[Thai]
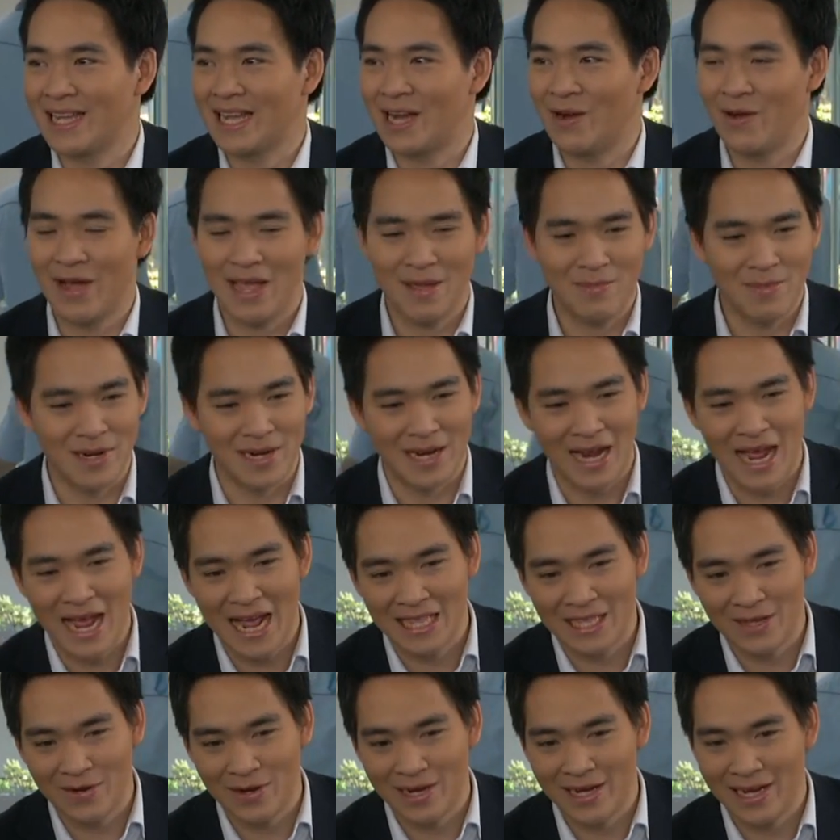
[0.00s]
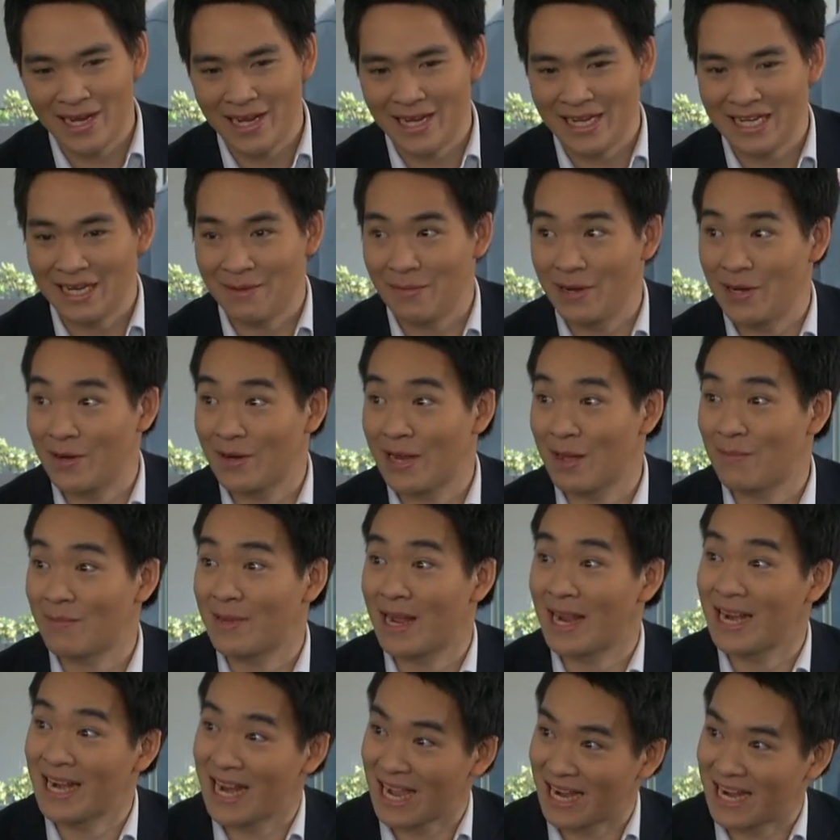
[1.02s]
เขาให้หมื่นห้าเท่านั้นเองทำไมเราทำ
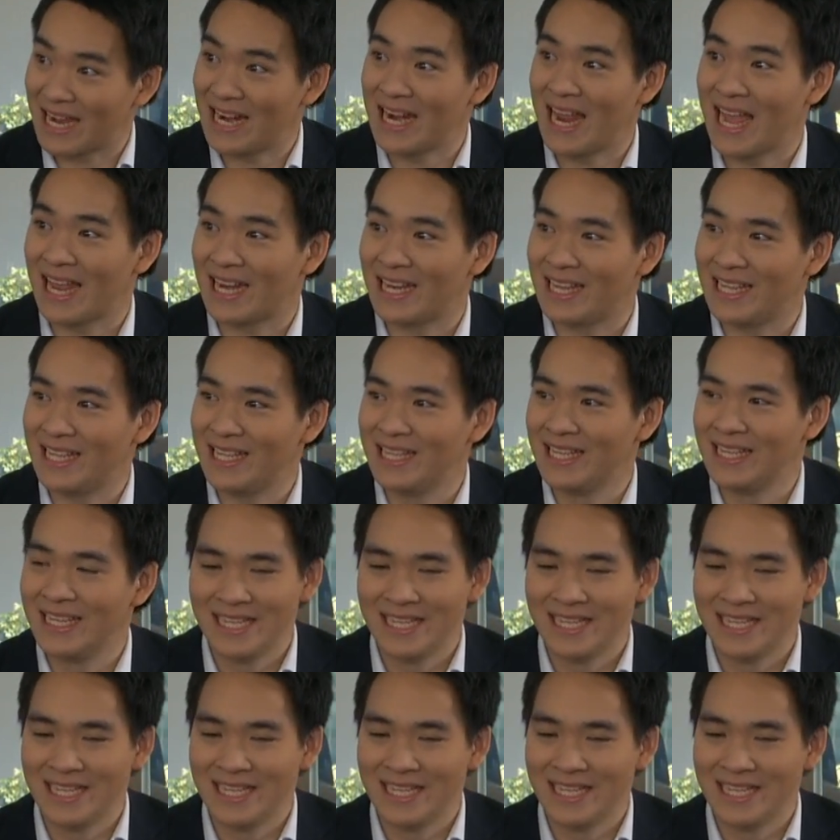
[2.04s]
งานหนักขนาดนี้